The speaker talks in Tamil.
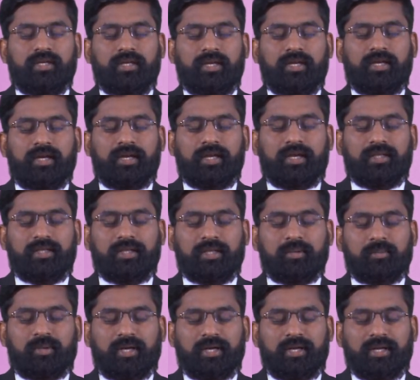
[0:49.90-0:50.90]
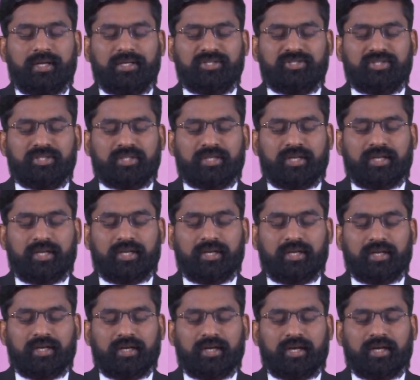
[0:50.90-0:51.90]
எங்களை அதிகமாக நேசிக்கிற
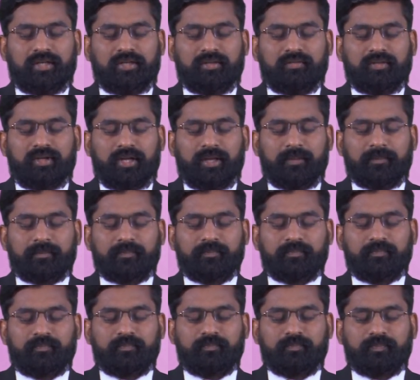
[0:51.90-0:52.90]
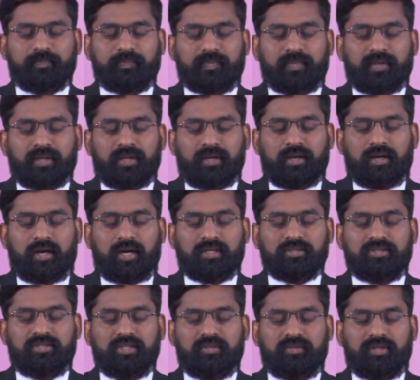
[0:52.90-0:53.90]
நல்ல ஆண்டவரே
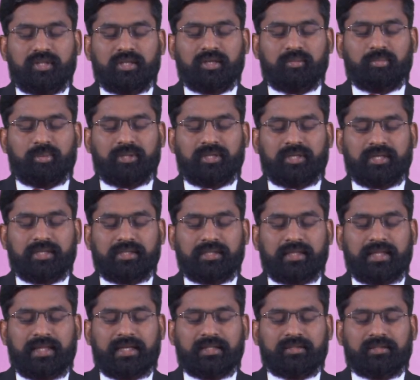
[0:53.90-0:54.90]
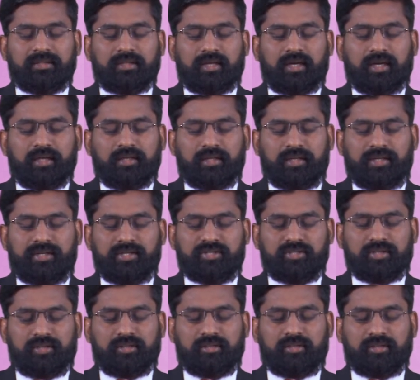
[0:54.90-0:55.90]
ஆசிர்வதிக்கப்பட்ட இந்த நேரத்துக்காய் நன்றி
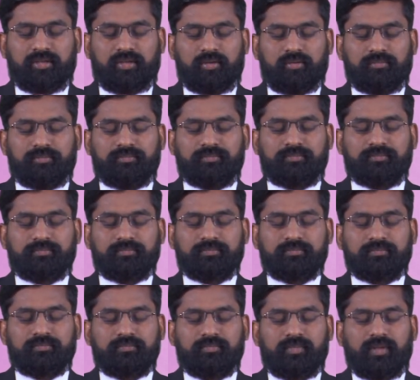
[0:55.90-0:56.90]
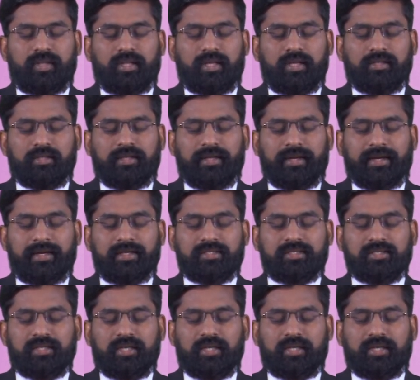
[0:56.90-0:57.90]
செலுத்துகிறோம் இந்த
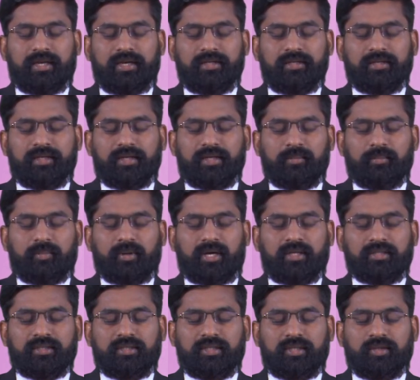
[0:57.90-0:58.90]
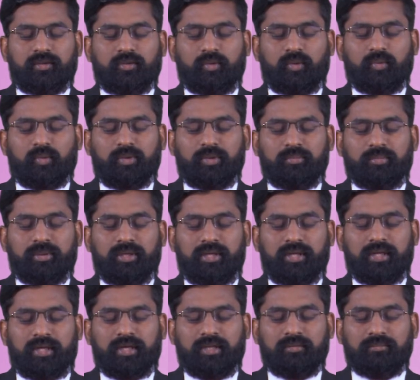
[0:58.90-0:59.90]
நிகழ்ச்சியை கேட்கிற பார்க்கிற ஒவ்வொரு
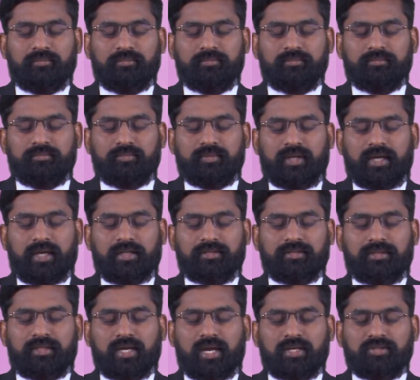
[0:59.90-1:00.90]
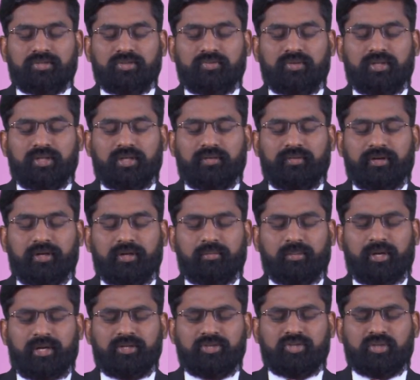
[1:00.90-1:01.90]
பிள்ளைகளையும் கர்த்தர் ஆசிர்வதிக்க
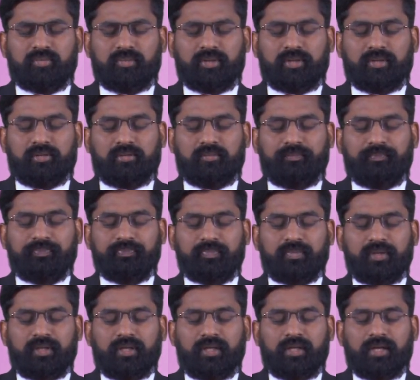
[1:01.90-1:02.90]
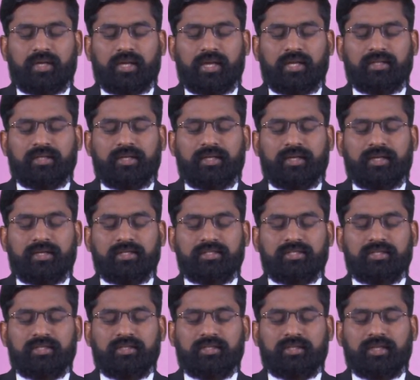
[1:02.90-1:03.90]
வேண்டுமா ஜெபிக்கிறோம் இந்த நிகழ்ச்சி